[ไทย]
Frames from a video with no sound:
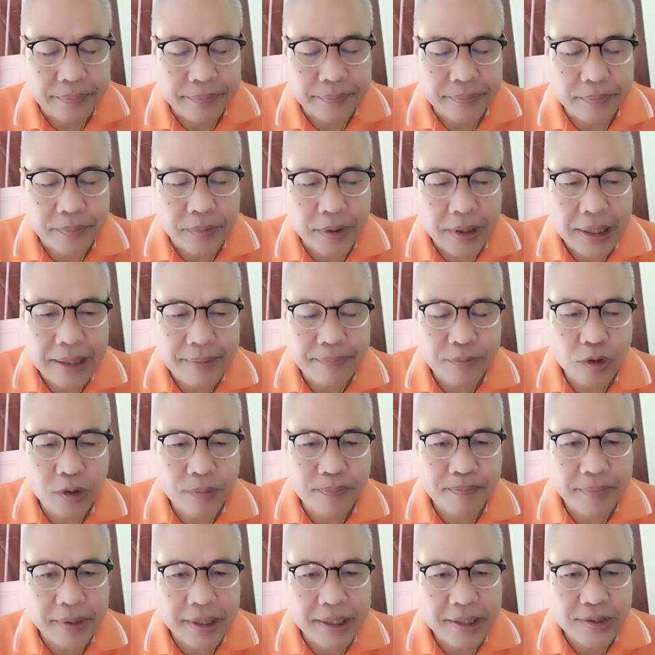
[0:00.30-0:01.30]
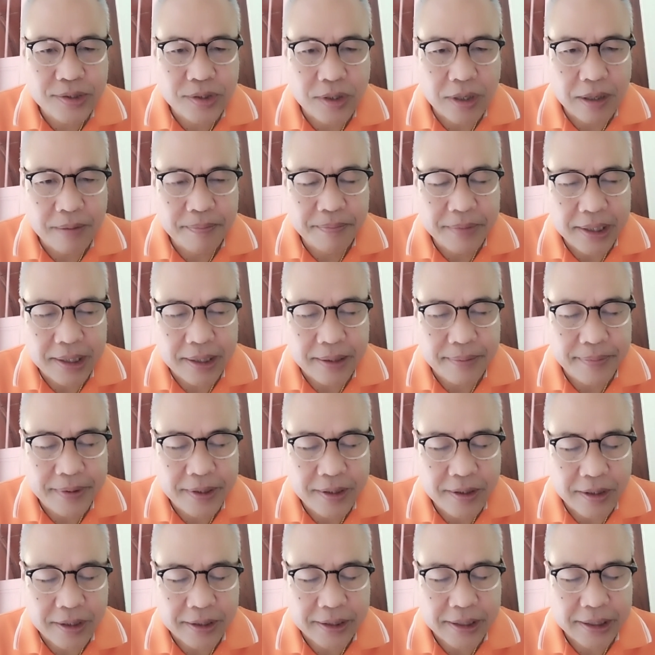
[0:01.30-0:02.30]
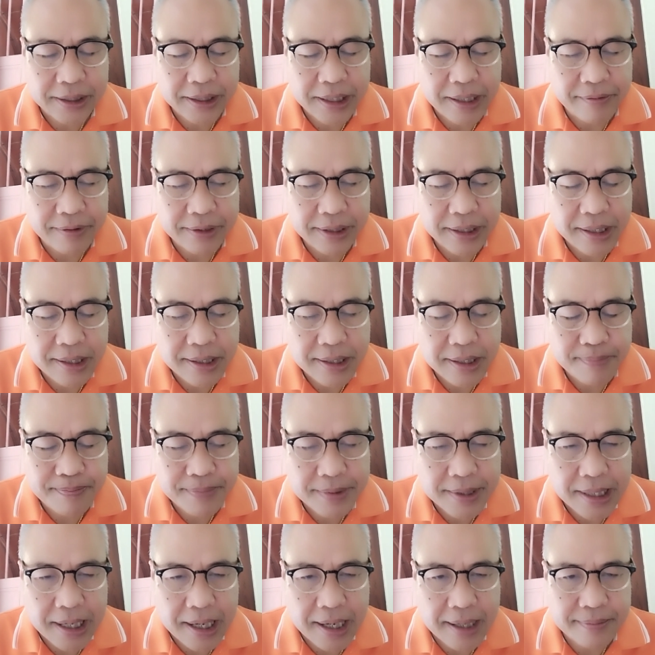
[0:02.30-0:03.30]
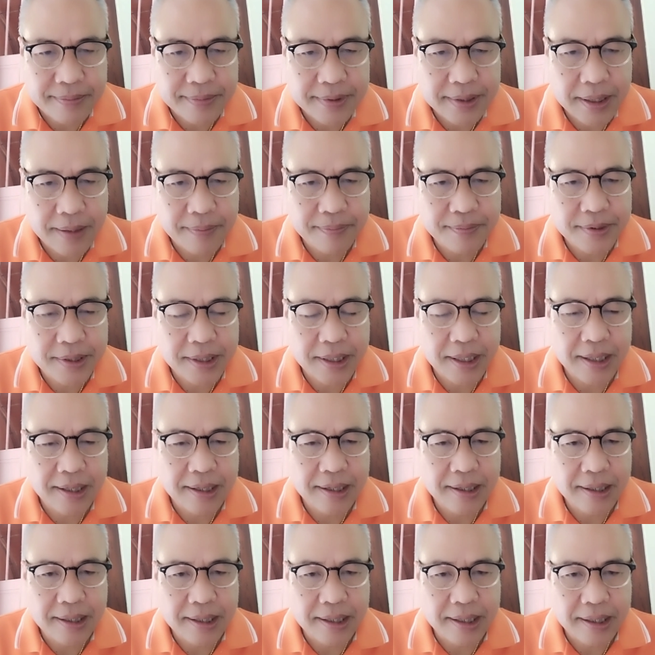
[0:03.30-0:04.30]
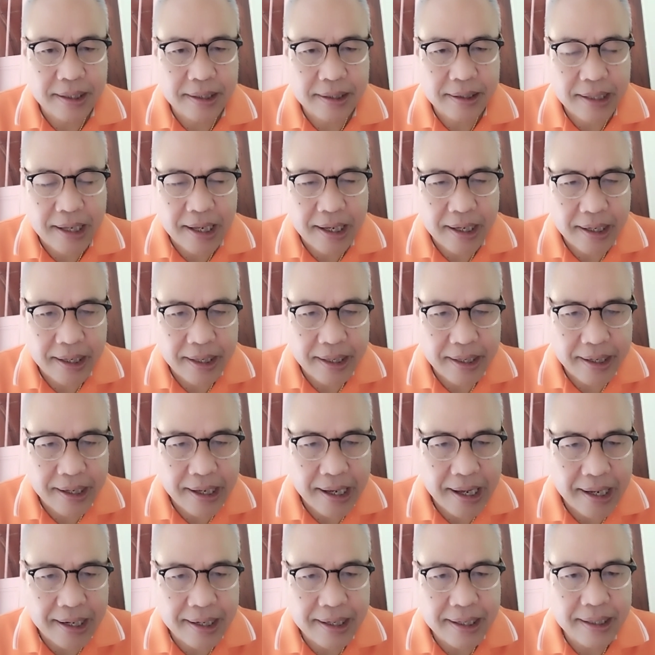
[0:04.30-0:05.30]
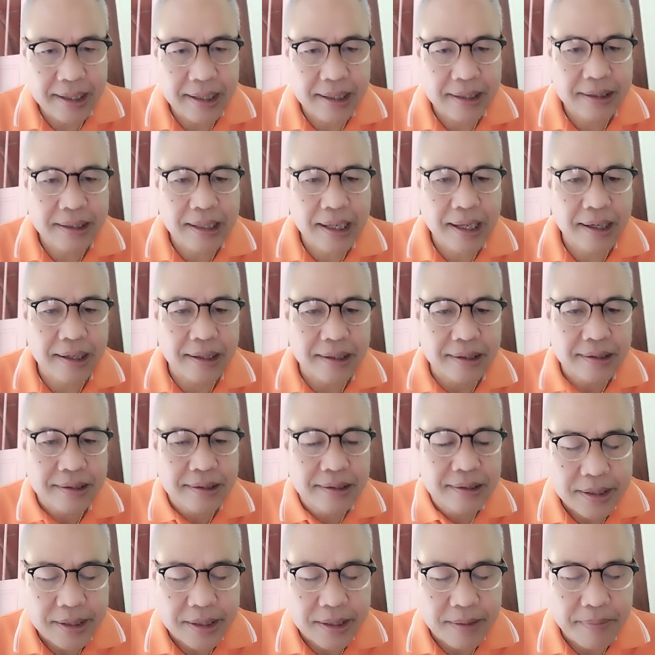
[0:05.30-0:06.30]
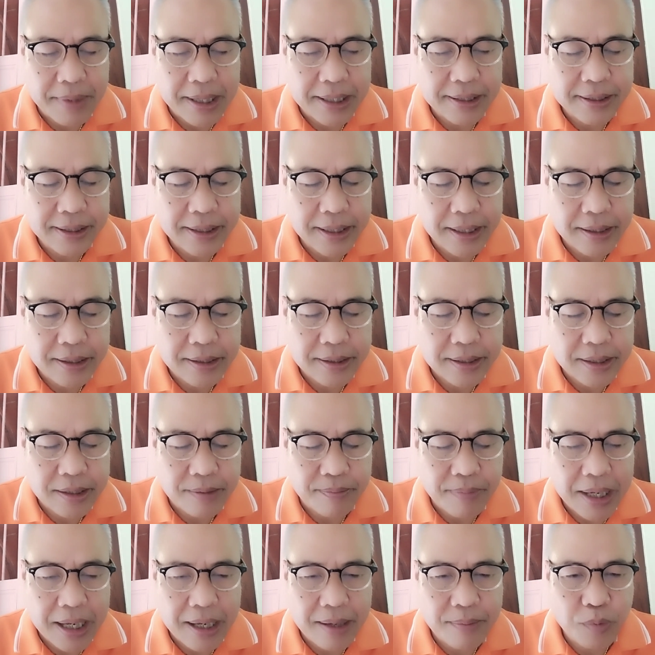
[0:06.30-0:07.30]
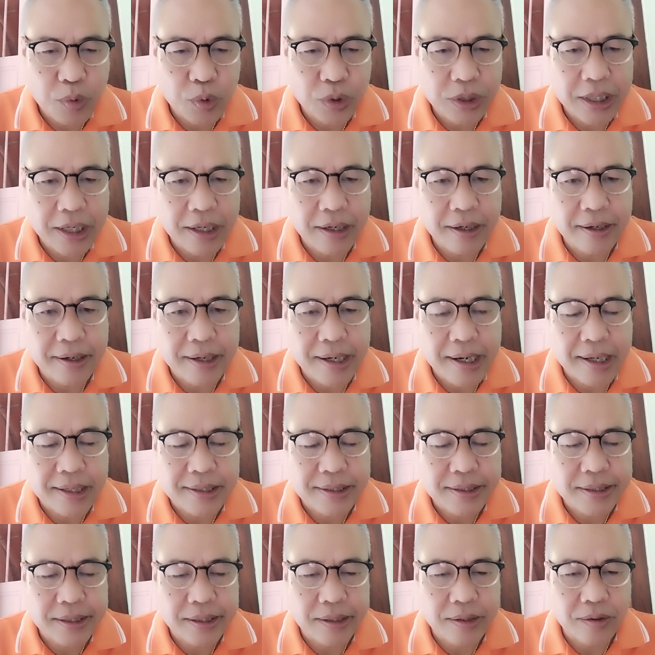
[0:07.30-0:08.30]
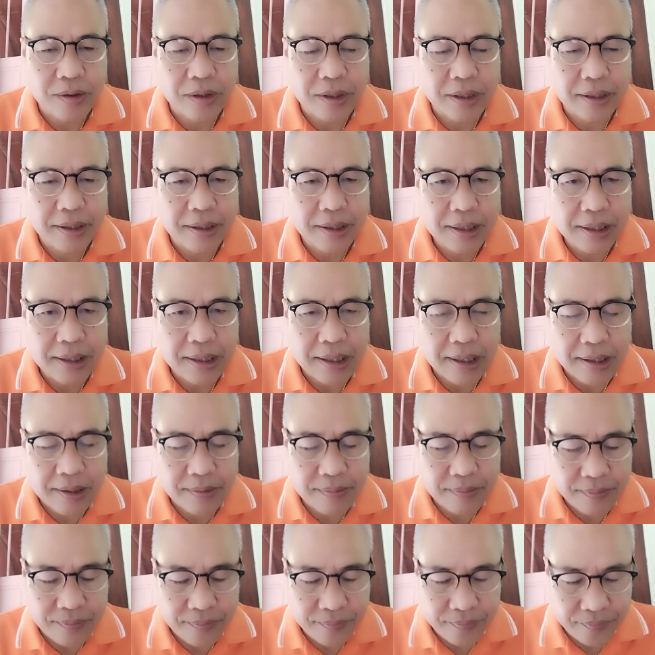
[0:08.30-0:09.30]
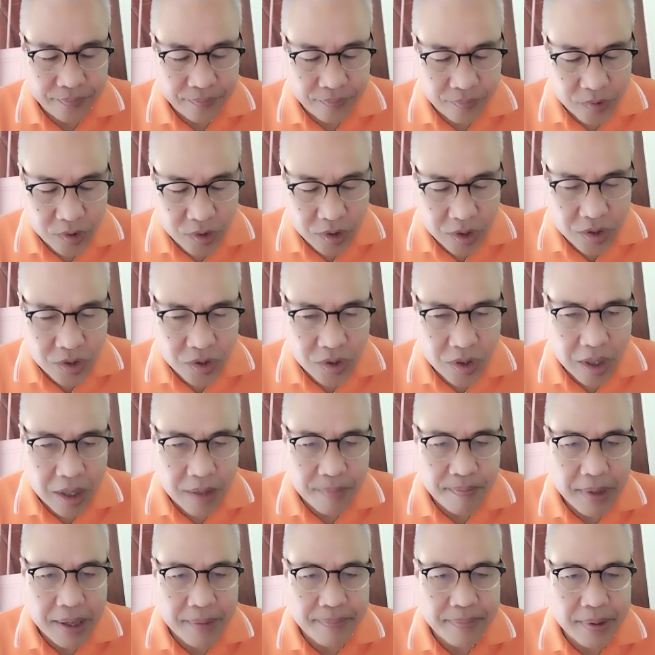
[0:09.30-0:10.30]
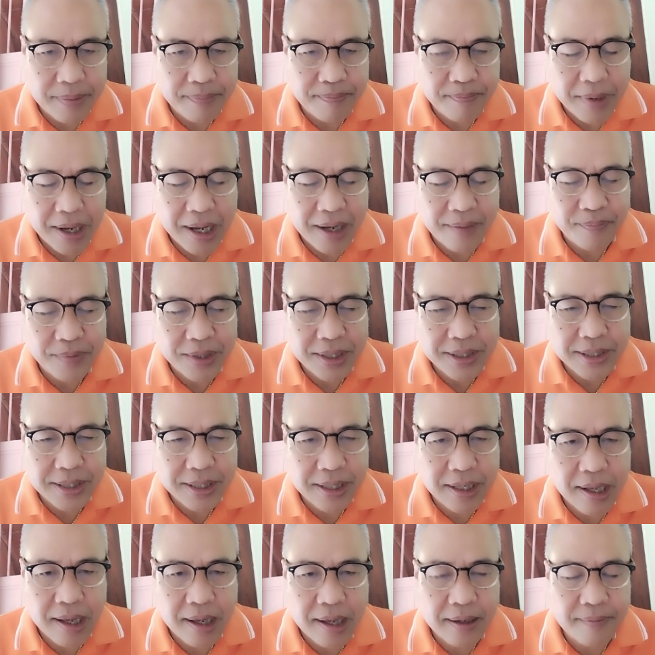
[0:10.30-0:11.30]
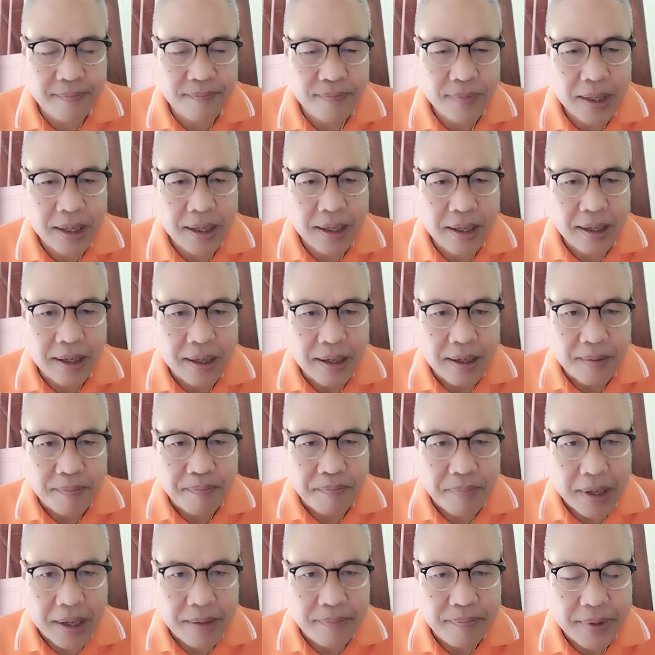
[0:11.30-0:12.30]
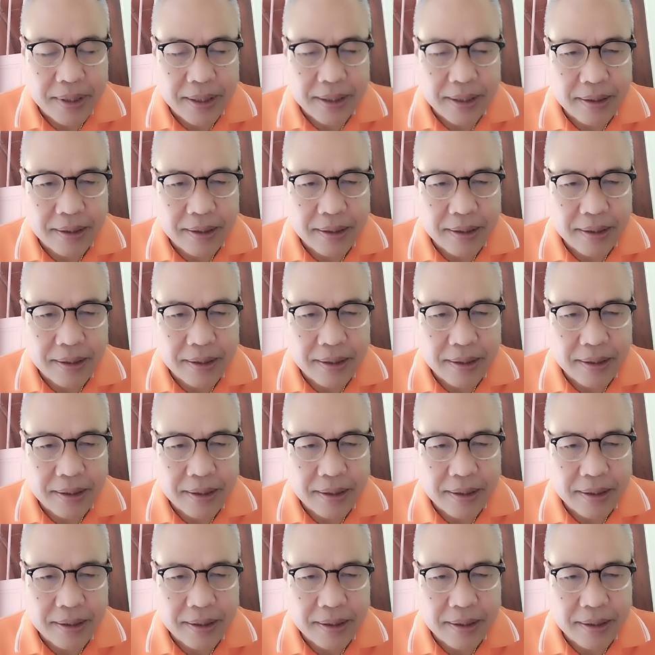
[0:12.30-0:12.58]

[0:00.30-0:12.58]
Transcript: มอลำยุดไปสองมือพี่น้องตั้งแต่วันที่ 13 14หลีกทางให้การเลือกตั้งสมาชิกสภาผู้แทนราษฎรเลือกสสไปเป็นปากเป็นเสียงไปเป็น